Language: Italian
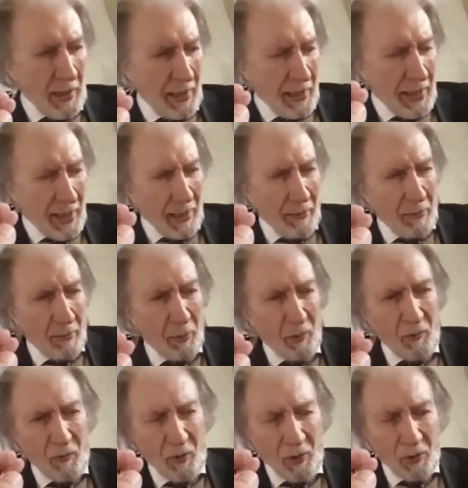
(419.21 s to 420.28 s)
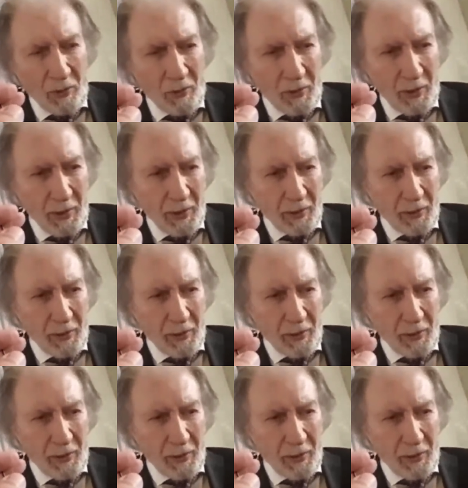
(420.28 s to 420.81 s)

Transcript: ha più volte